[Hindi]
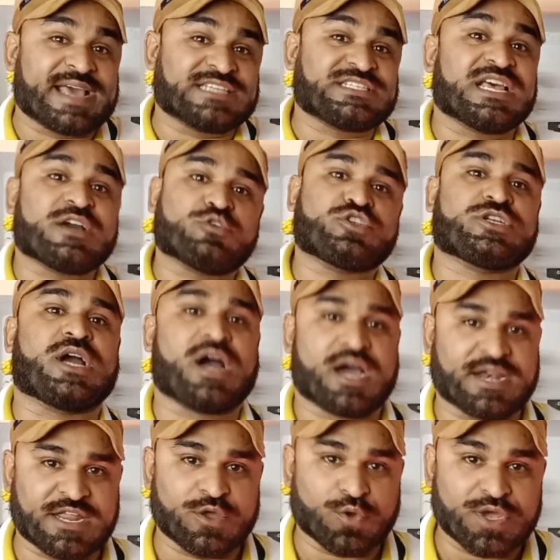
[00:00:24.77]
ऐसा कुछ
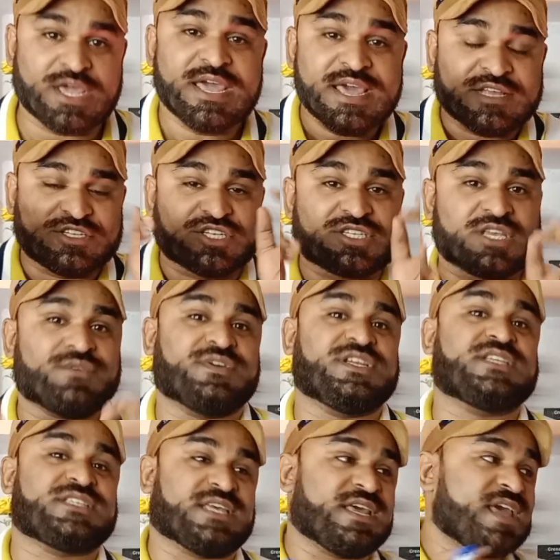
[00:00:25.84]
कहानी हुई जिसकी
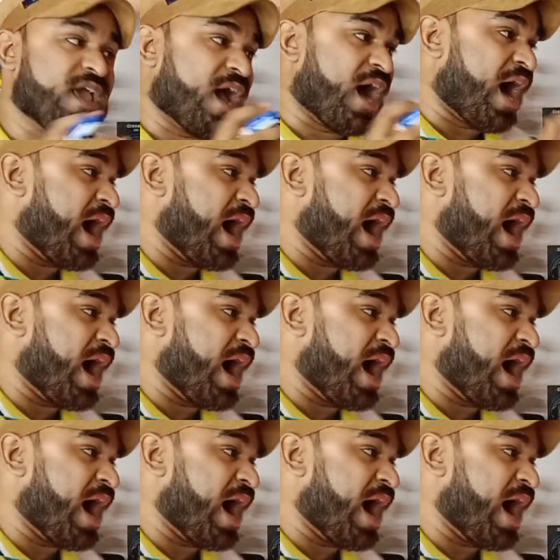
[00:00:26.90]
वजह से